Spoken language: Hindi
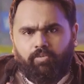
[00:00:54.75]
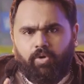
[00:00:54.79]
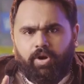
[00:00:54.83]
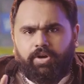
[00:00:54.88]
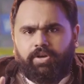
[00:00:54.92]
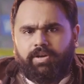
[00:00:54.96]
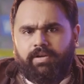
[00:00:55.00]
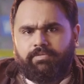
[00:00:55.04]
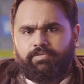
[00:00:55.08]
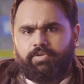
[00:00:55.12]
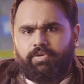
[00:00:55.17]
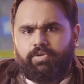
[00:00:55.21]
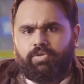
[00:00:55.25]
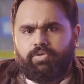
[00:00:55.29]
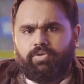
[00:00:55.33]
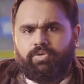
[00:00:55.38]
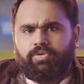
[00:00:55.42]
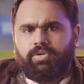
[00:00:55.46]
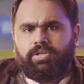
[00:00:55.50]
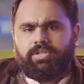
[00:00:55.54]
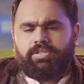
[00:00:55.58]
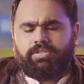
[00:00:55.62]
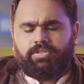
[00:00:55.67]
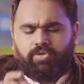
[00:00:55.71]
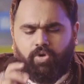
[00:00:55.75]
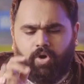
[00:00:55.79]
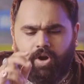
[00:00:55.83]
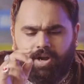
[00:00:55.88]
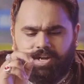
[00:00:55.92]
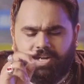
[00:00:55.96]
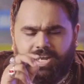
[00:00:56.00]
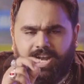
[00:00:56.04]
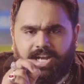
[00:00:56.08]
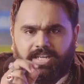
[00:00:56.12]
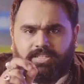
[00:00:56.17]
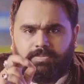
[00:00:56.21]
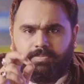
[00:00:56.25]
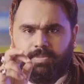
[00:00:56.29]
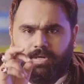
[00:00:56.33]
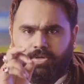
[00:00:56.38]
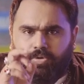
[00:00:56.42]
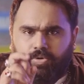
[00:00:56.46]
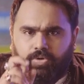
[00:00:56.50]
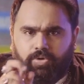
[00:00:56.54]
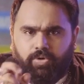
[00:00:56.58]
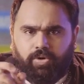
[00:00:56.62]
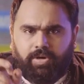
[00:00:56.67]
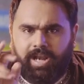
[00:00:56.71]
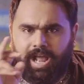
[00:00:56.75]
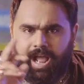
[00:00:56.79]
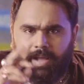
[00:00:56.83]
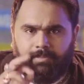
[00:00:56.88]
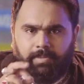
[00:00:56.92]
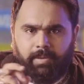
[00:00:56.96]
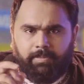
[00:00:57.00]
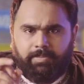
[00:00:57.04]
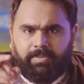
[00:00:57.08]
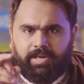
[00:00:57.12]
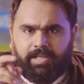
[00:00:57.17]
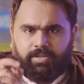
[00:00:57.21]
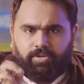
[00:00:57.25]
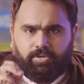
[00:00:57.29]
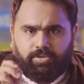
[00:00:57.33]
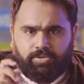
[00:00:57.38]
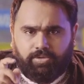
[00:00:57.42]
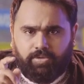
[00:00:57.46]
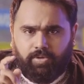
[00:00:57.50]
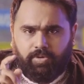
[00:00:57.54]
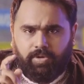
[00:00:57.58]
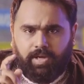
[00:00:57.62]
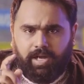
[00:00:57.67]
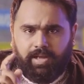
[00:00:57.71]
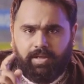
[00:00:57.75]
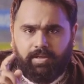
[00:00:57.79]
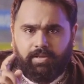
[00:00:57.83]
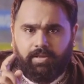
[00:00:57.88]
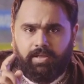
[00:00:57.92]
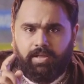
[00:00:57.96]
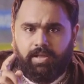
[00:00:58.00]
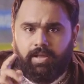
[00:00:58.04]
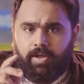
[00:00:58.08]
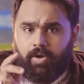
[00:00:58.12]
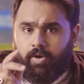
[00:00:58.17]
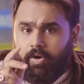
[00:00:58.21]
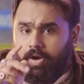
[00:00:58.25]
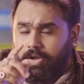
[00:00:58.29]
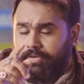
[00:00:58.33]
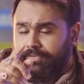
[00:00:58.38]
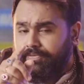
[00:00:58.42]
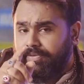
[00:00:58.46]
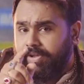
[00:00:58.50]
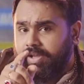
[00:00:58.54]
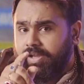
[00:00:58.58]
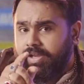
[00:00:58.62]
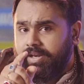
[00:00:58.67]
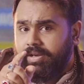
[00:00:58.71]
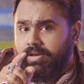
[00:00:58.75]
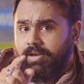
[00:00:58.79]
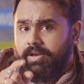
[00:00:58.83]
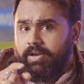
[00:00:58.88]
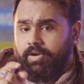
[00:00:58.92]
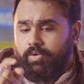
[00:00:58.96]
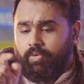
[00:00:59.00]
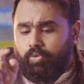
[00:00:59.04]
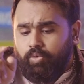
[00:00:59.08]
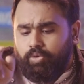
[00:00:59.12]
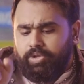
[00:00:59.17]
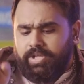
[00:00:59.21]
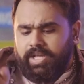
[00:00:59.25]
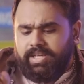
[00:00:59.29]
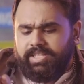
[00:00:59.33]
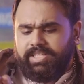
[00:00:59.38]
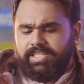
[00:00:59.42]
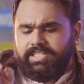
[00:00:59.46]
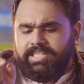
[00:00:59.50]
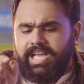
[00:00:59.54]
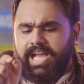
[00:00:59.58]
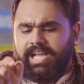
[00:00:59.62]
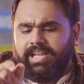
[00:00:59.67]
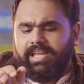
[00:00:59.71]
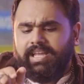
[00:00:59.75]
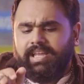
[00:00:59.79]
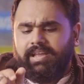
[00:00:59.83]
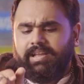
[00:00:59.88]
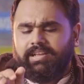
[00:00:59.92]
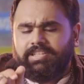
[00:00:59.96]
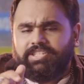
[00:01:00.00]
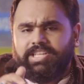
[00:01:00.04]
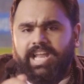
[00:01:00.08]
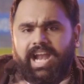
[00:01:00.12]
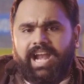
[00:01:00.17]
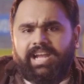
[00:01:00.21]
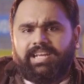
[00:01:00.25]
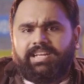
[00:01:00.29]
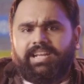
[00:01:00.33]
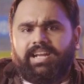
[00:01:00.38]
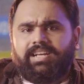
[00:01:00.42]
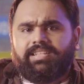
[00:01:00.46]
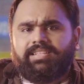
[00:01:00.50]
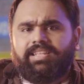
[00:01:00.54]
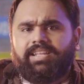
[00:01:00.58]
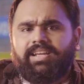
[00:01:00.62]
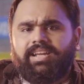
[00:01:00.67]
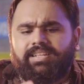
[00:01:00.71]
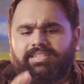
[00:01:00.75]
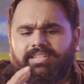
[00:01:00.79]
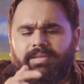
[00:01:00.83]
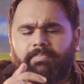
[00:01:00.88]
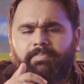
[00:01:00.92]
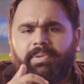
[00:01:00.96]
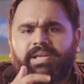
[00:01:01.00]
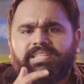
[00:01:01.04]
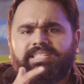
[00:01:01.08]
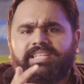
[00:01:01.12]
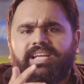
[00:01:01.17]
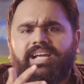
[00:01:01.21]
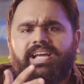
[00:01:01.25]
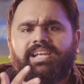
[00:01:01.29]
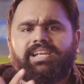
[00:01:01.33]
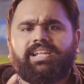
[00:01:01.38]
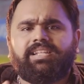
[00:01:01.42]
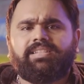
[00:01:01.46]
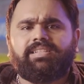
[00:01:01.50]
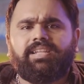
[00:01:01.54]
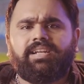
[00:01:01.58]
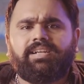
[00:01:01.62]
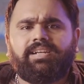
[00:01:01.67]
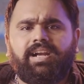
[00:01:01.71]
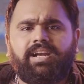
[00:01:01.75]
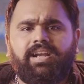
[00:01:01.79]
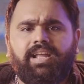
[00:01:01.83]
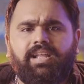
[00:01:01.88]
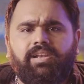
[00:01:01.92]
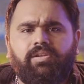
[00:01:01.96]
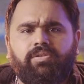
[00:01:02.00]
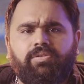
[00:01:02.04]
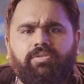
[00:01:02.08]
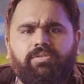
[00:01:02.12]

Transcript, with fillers: वॉट यू हैव टू डू इज कॉन्टैक्ट में ढूंढो नाम अपने दोस्तों का और फिर उधर ही जाके चैट करते करते पैसे का लेन देन कर डालो